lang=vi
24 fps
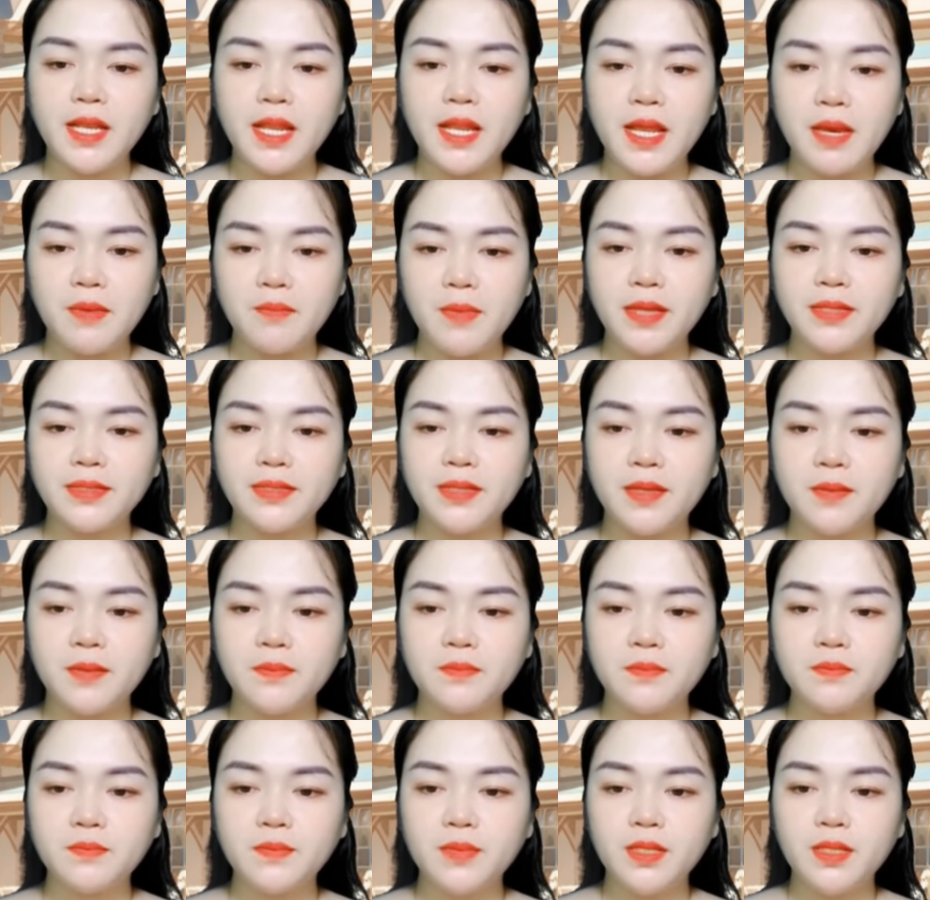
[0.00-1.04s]
Nhưng vẫn may
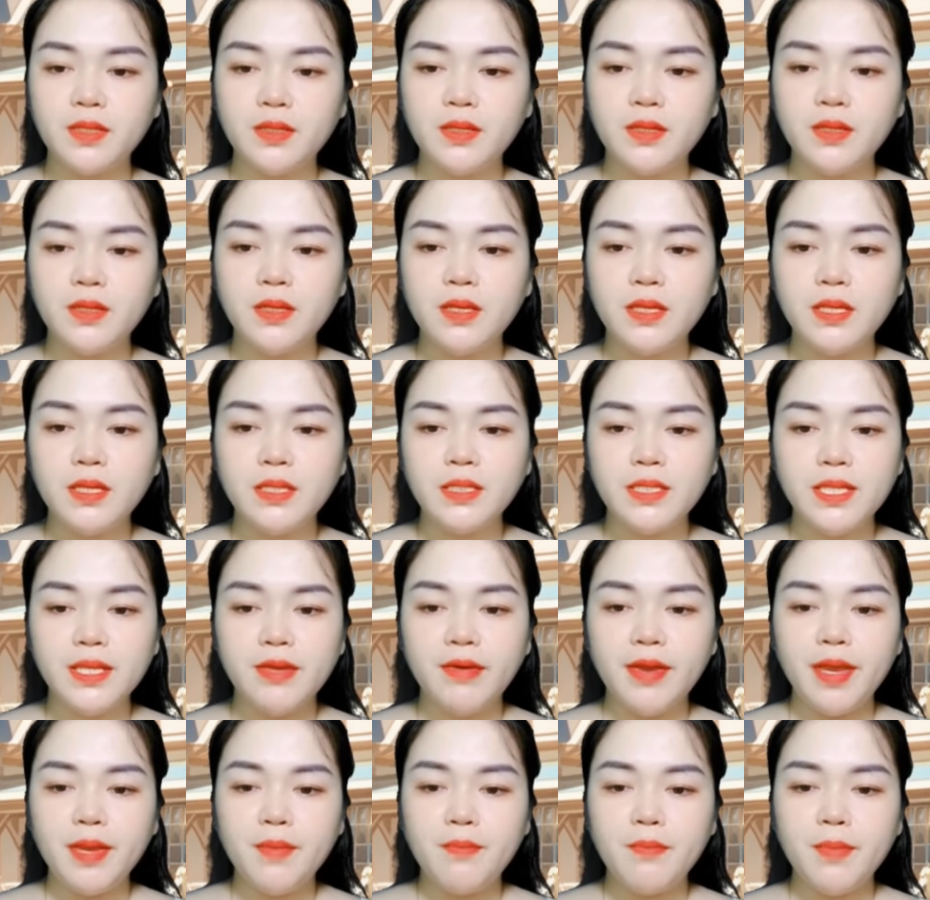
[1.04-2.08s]
là hai người bọn họ
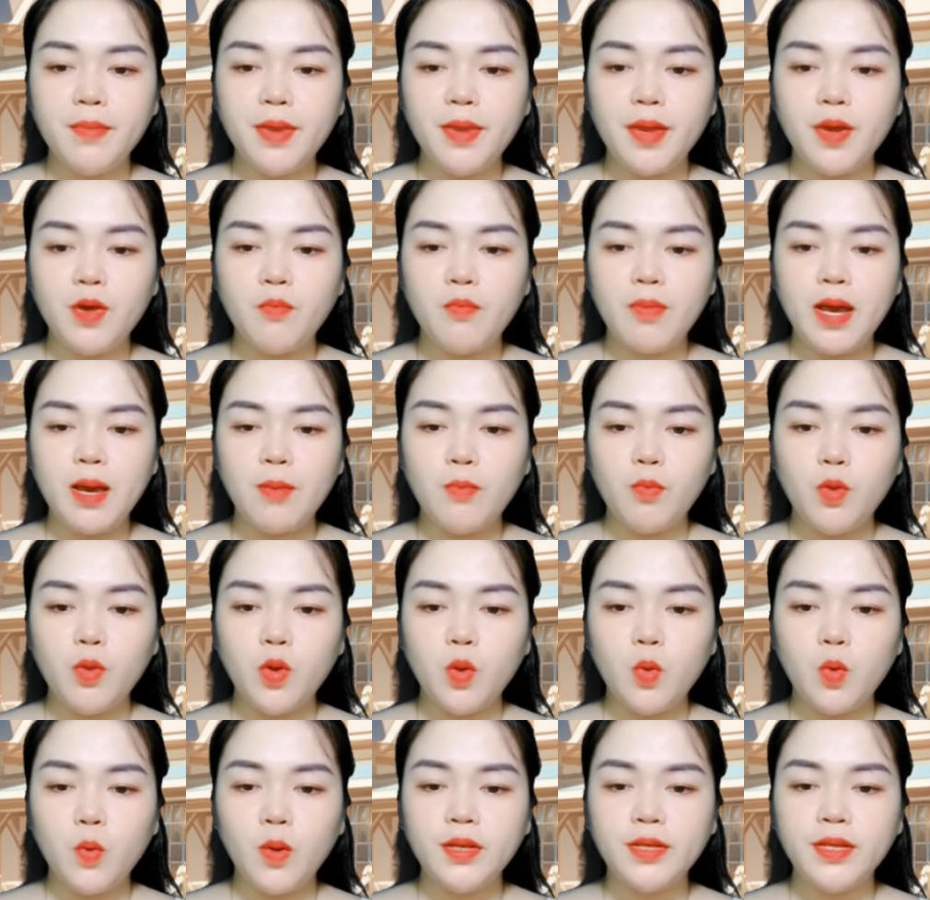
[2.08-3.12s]
vẫn học chung trường.
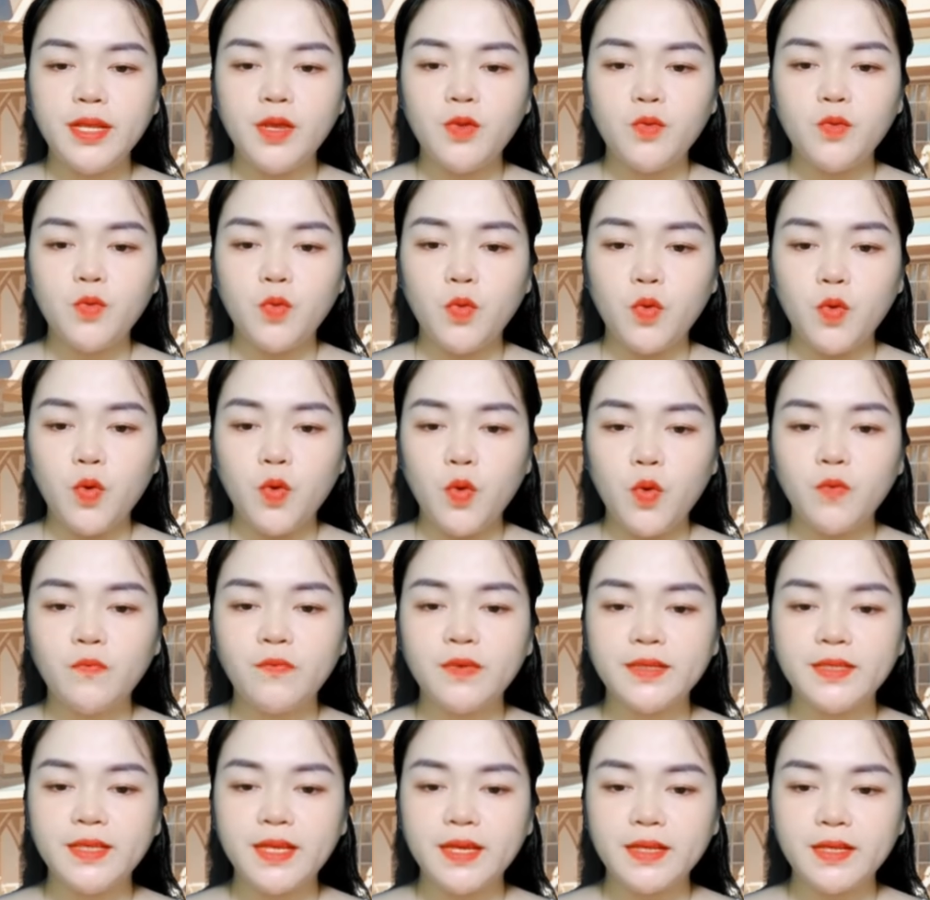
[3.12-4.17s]
Chỉ là cô học
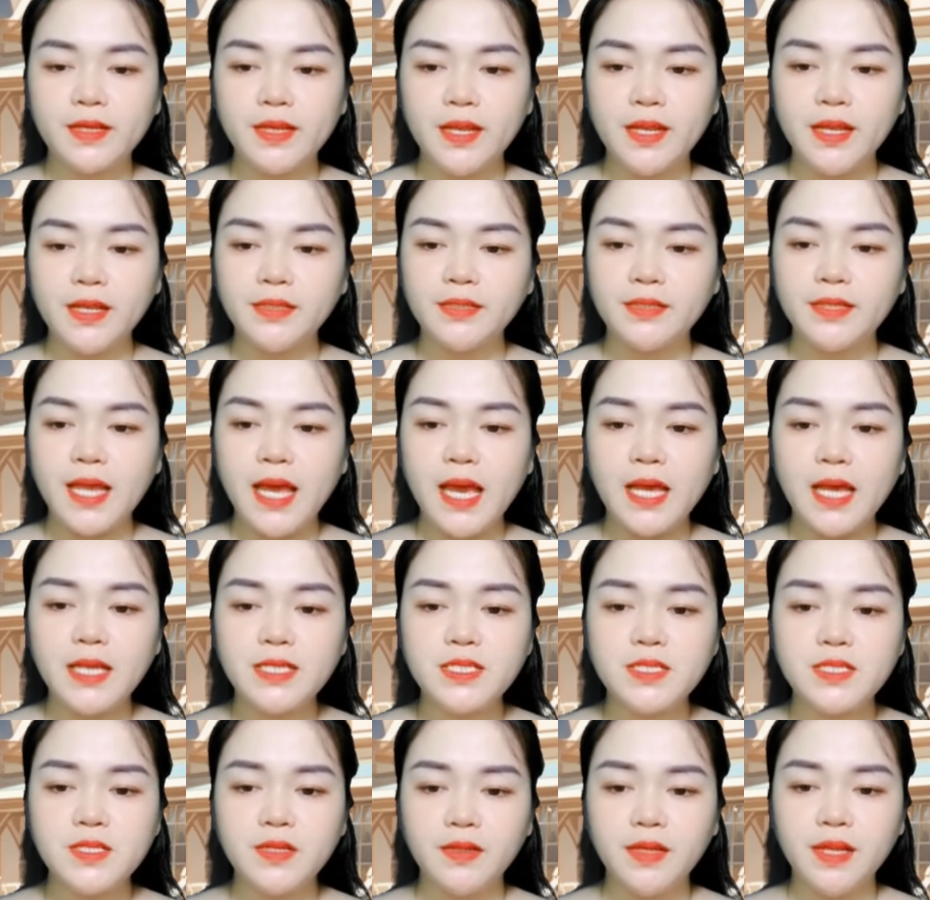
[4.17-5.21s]
cấp hai, còn anh
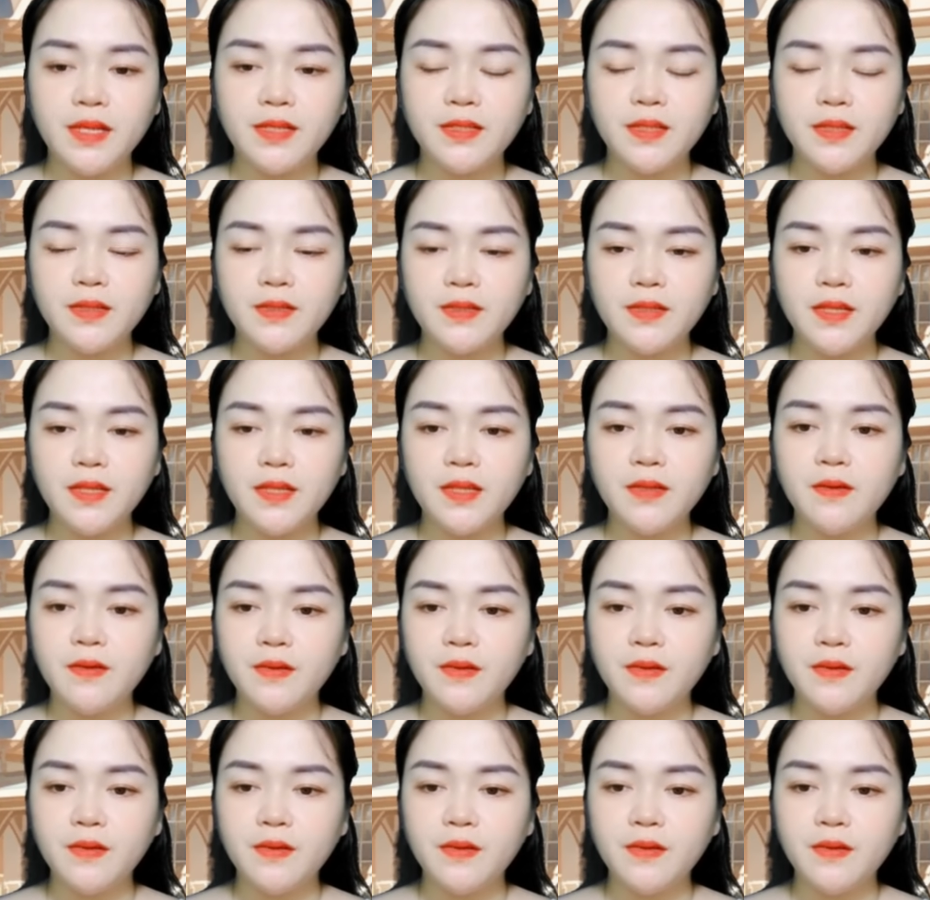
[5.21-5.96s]
thì học cấp ba.